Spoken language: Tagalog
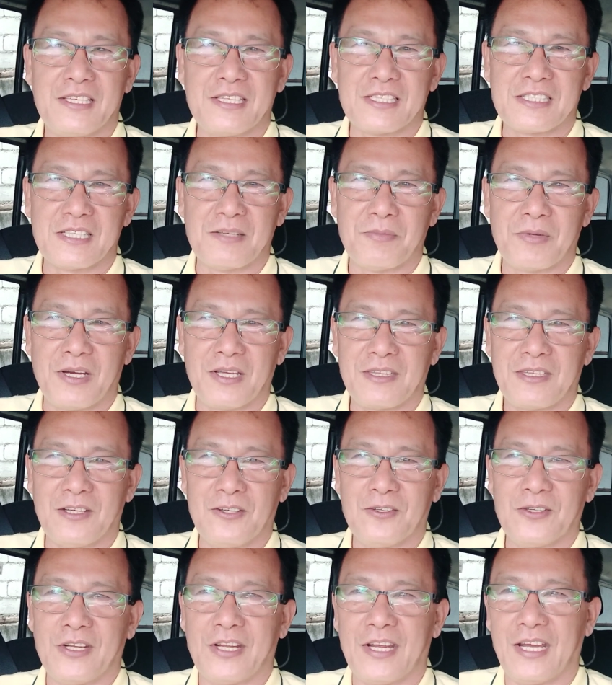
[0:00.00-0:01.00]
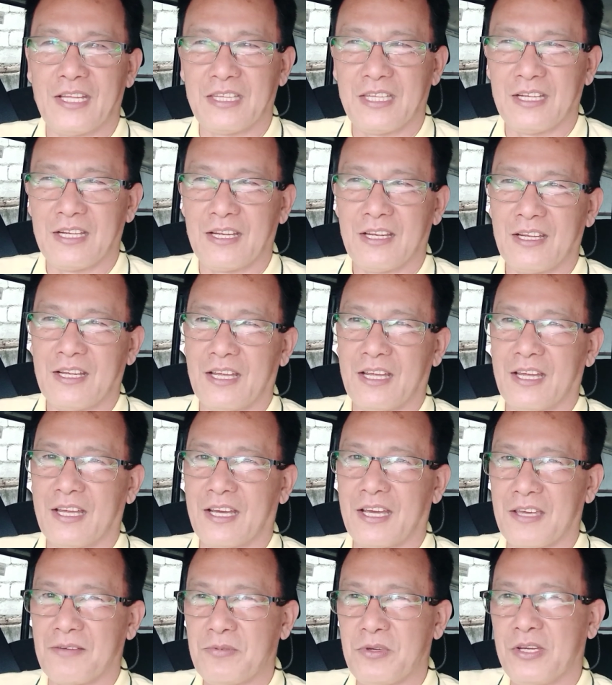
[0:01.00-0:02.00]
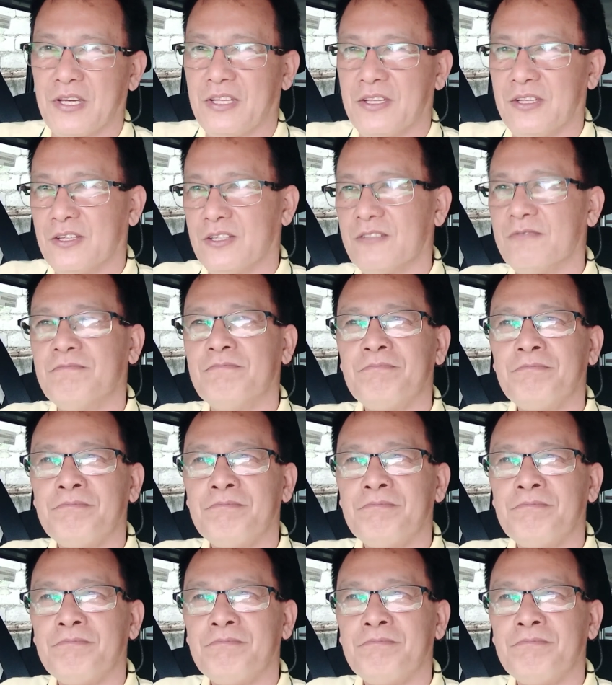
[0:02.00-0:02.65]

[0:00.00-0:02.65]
isa sa mga tao ng ating uh, kaibigan doon